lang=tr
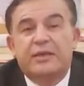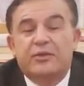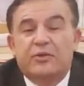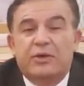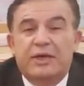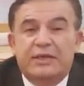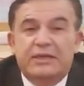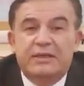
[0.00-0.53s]

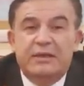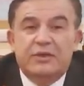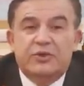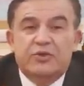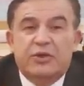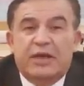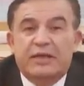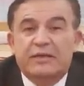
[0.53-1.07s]
Dolayısıyla
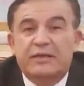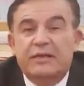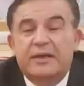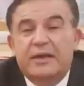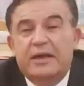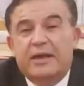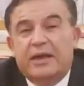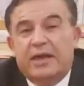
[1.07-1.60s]
şu an
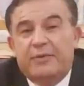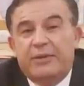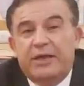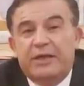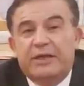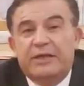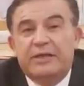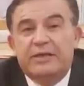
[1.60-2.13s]

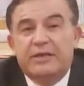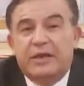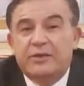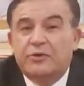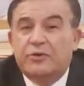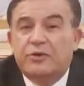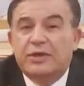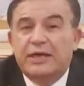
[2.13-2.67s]
Amerika'nın
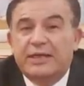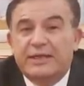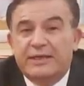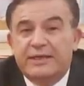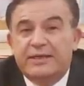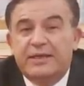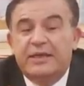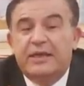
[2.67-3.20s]
NATO'nun
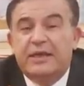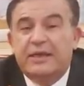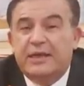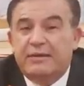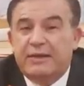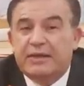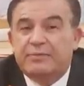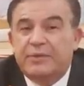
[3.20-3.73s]
etkisiyle
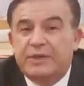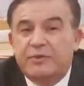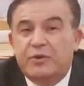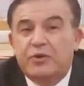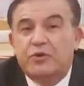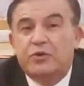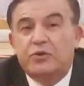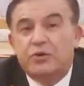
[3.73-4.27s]
evet biz
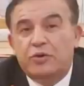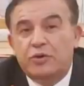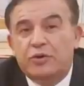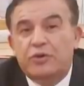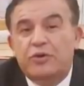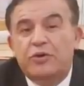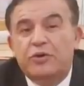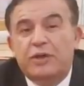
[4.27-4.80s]
bunu
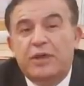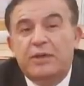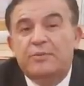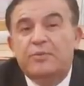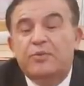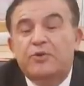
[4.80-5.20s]
durdurduk diyor da